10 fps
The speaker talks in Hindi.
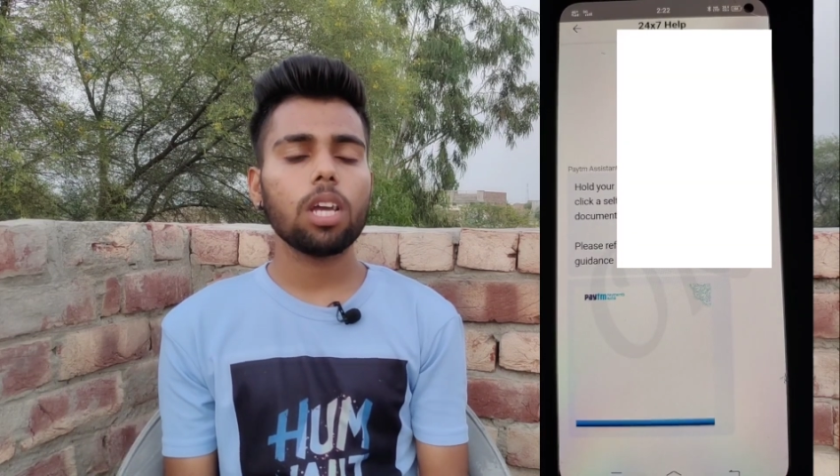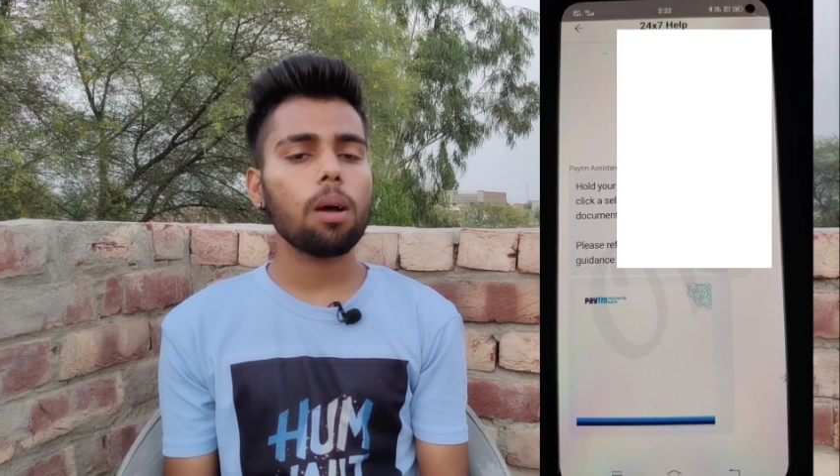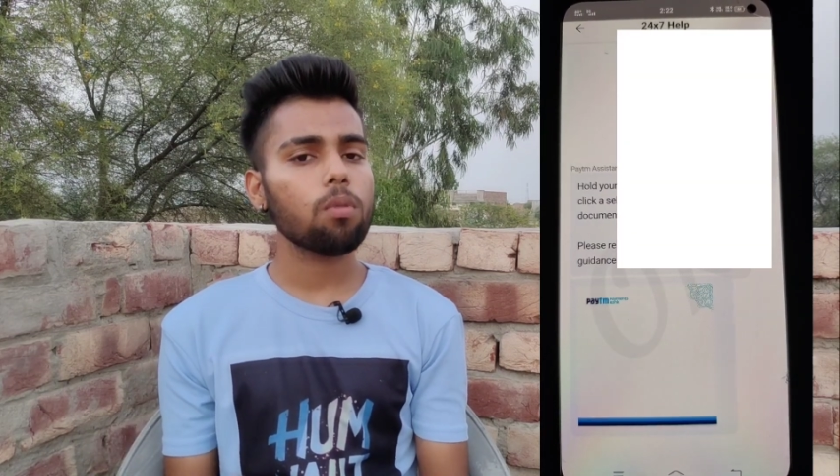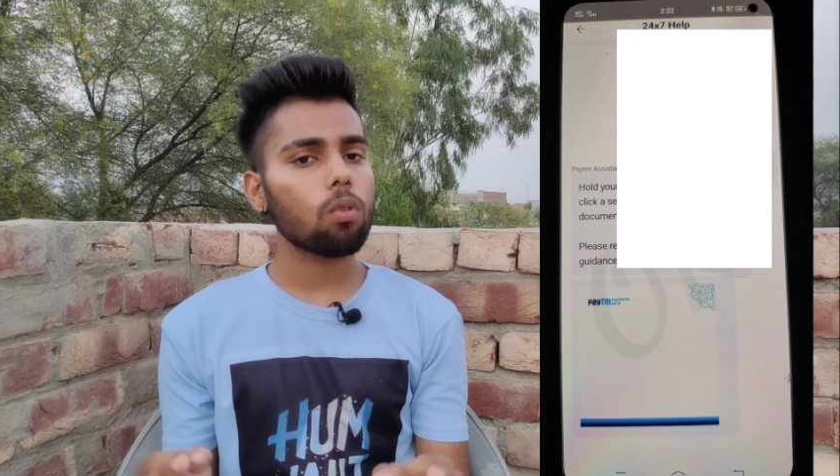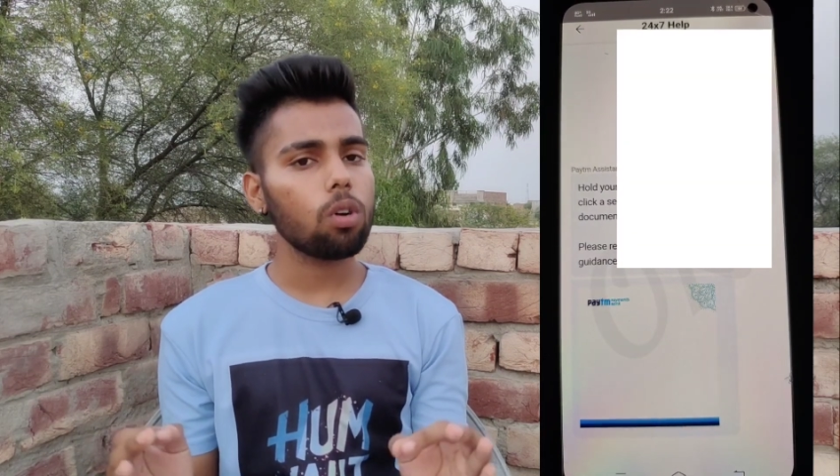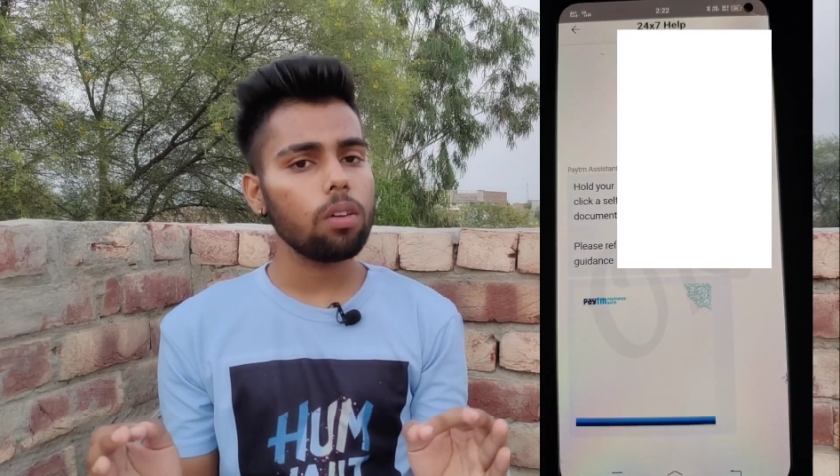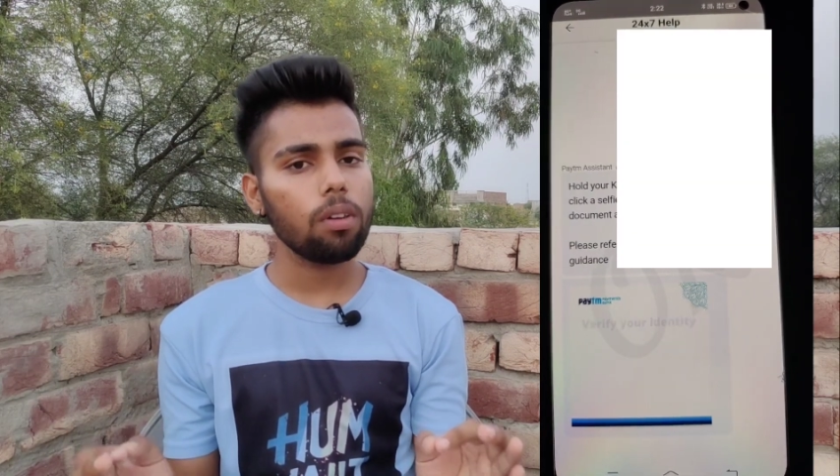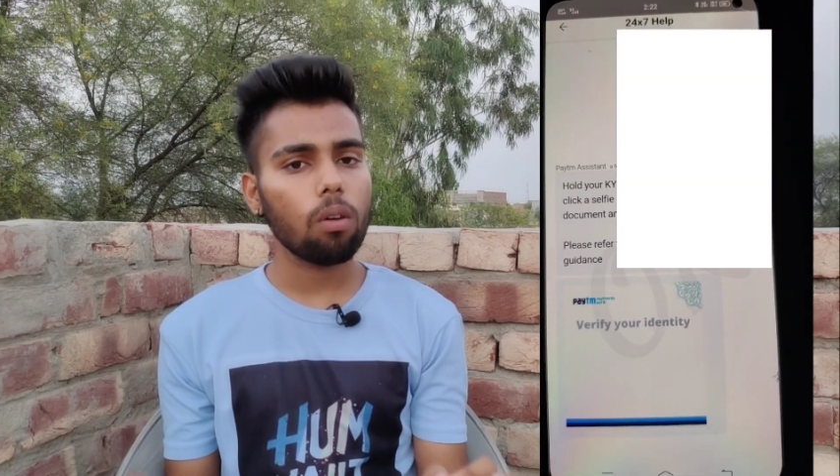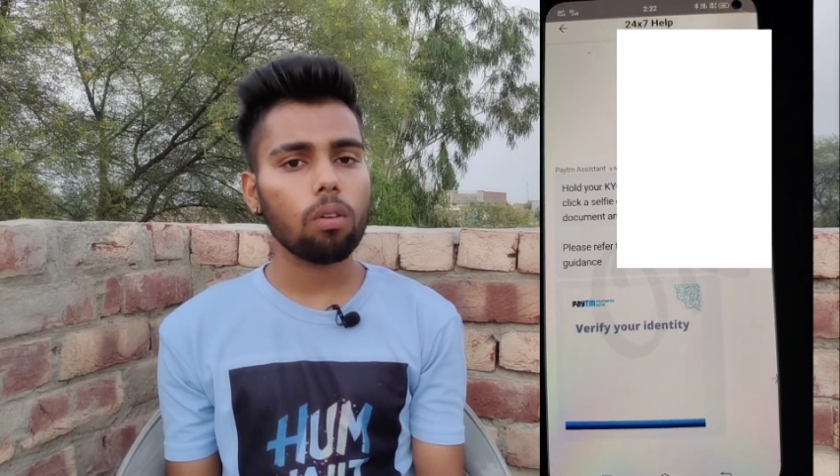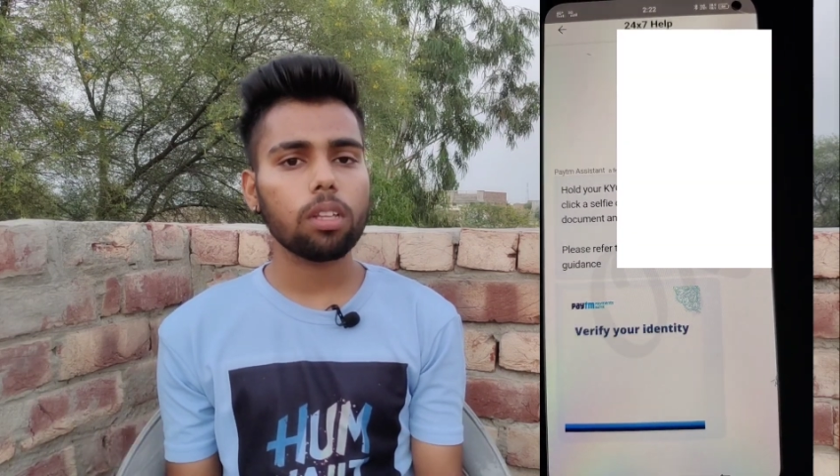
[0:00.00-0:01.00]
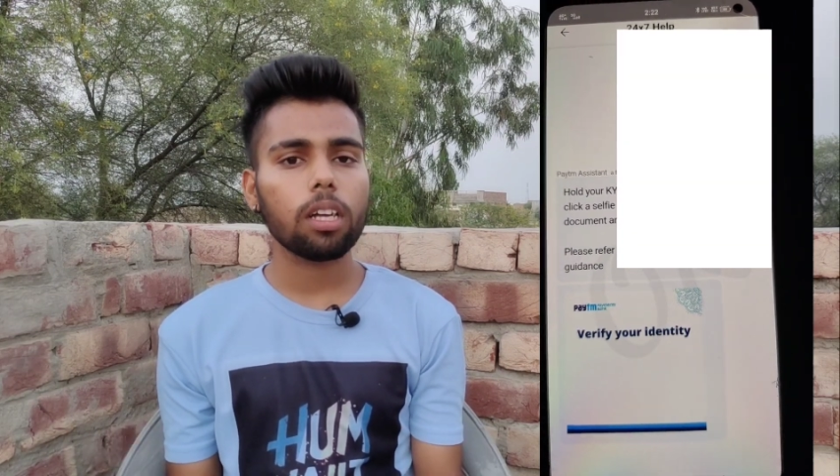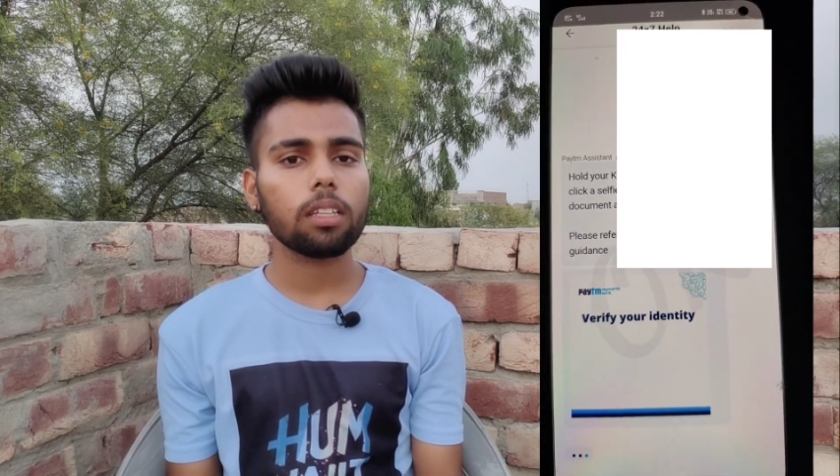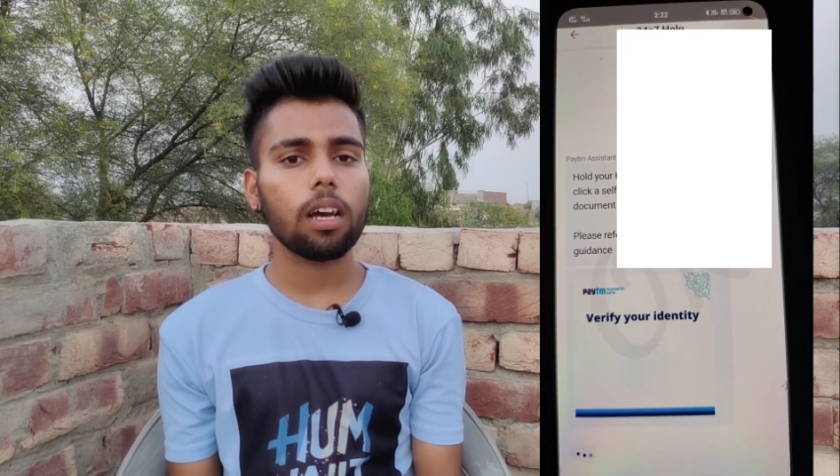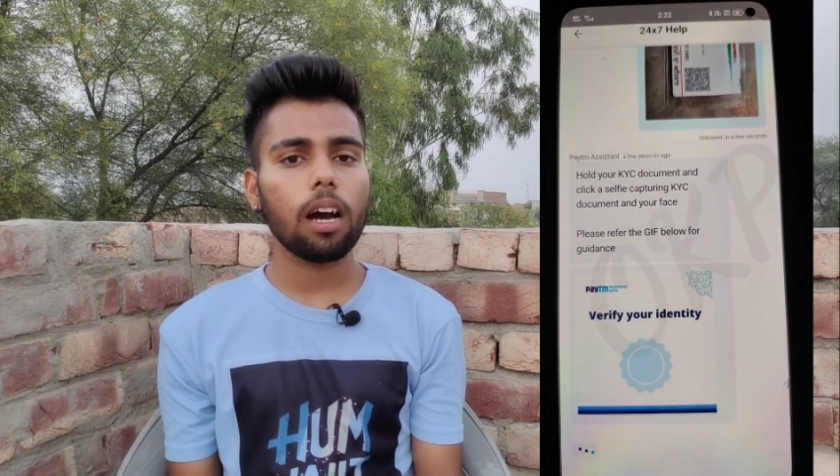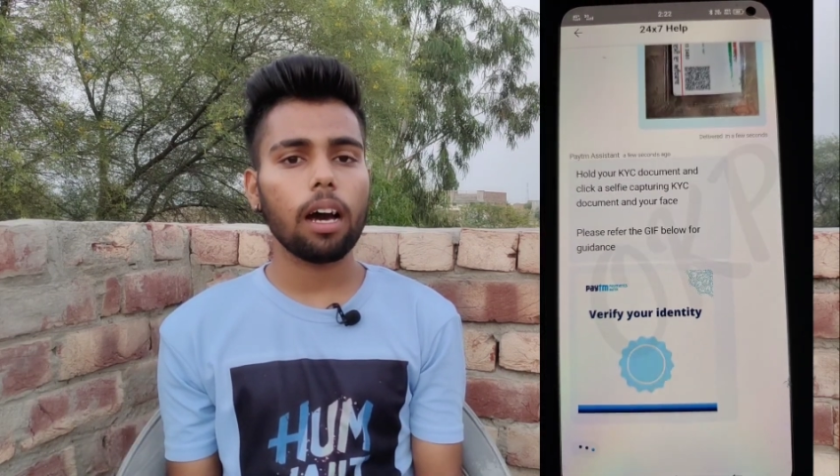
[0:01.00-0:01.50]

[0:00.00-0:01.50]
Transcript: या आपको कोई भी और दिक्कत